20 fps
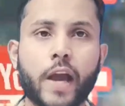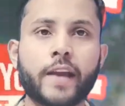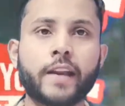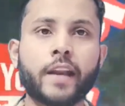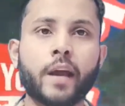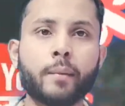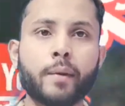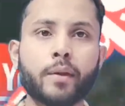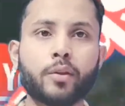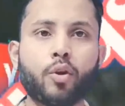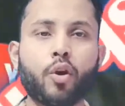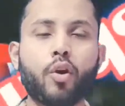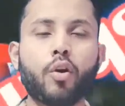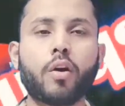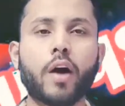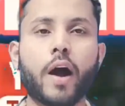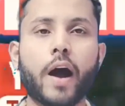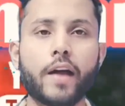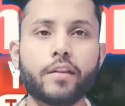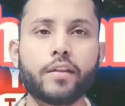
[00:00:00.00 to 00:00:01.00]
चाइना में दो
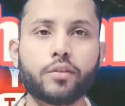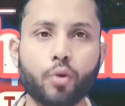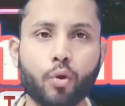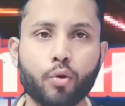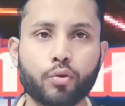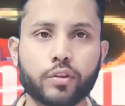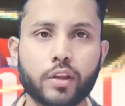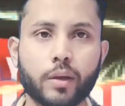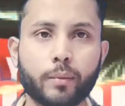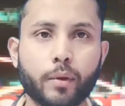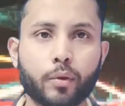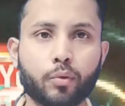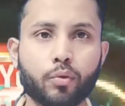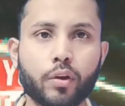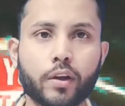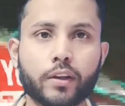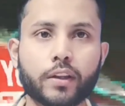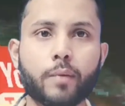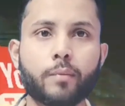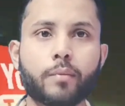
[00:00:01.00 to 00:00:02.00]
खास दोस्त थे
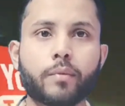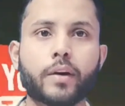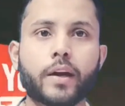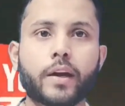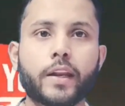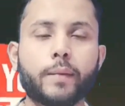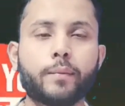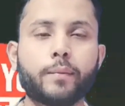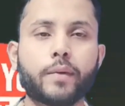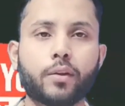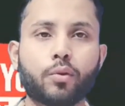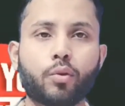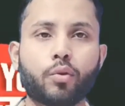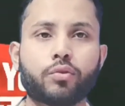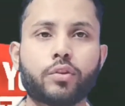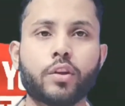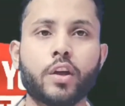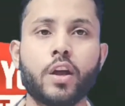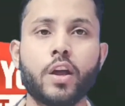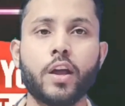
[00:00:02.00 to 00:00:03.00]
बिल्कुल एकदम करीब के
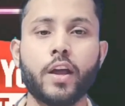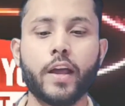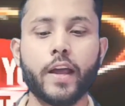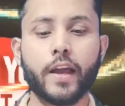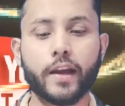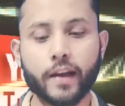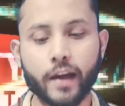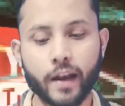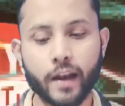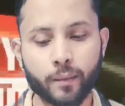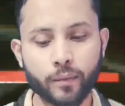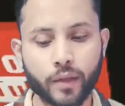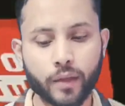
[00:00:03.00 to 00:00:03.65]
दोस्त एक का